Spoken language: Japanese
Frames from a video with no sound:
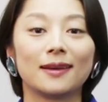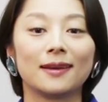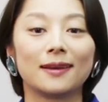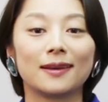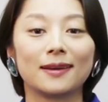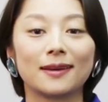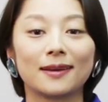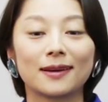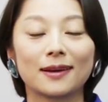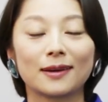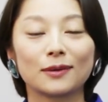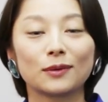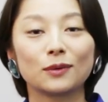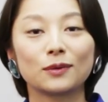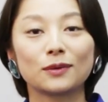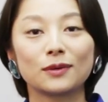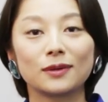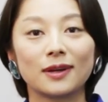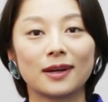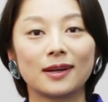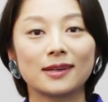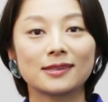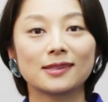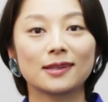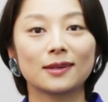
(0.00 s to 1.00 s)
えー、門
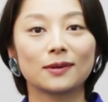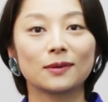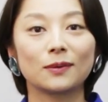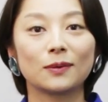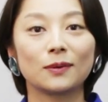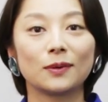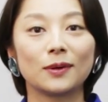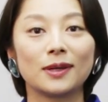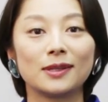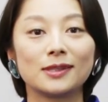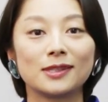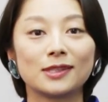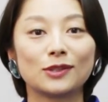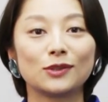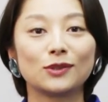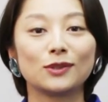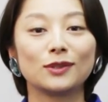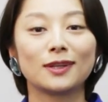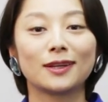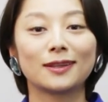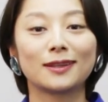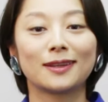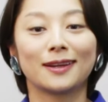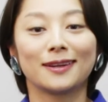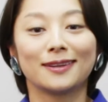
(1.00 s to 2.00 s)
倉麻子を演じる
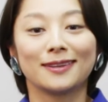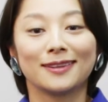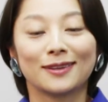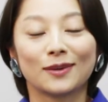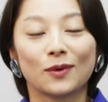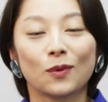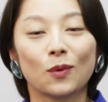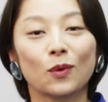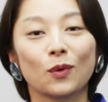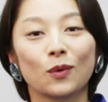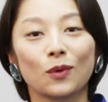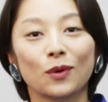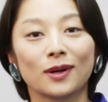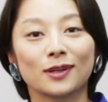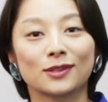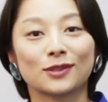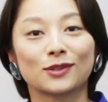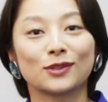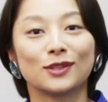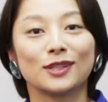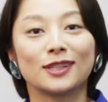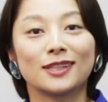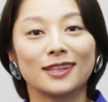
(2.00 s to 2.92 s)
にあたり心が擦